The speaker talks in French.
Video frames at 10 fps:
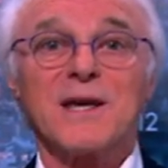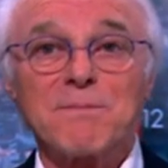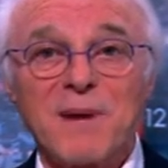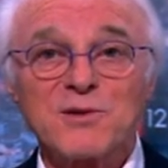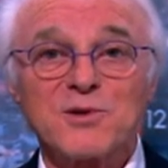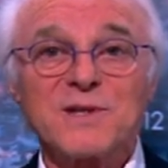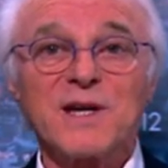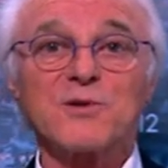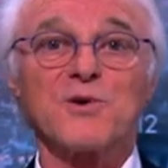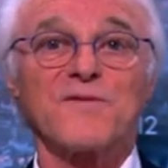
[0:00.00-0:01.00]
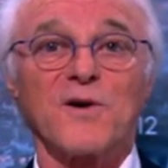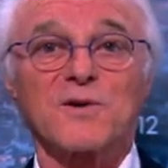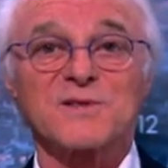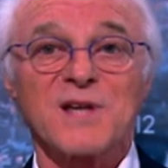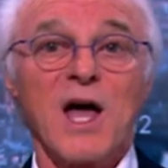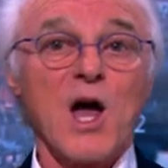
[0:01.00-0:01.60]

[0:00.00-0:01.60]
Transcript: et partenaires de France.